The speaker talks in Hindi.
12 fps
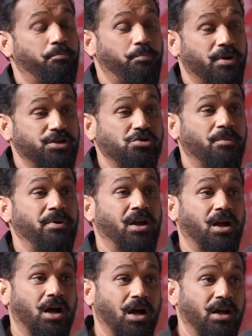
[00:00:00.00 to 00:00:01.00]
पर जो आपने
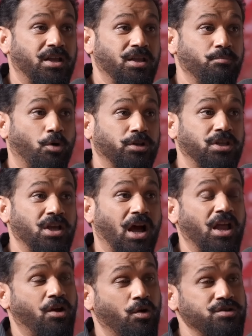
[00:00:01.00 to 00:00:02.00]
कहा कि बहुत ही
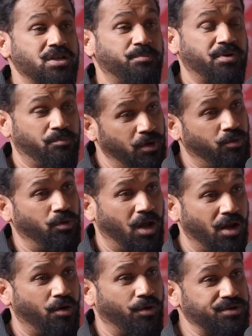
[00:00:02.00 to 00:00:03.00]
हाई कॉन्सेप्ट है बिल्कुल
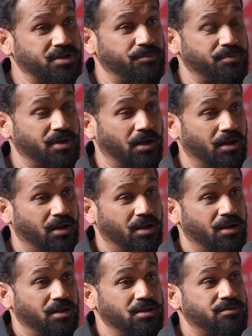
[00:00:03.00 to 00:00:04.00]
हाई कॉन्सेप्ट है
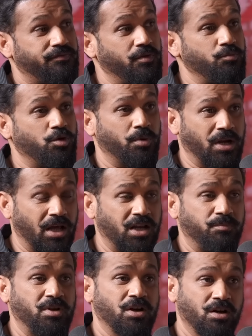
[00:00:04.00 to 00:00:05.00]
इस फिल्म को
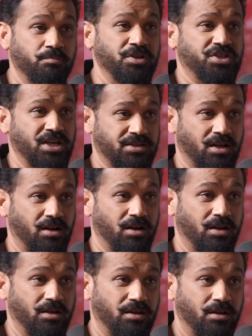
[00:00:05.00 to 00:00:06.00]
बनाने में हमें छः साल
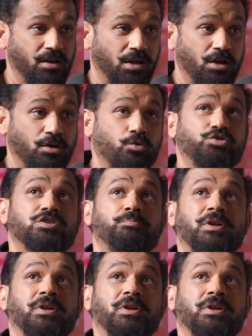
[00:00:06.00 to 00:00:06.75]
लगे उससे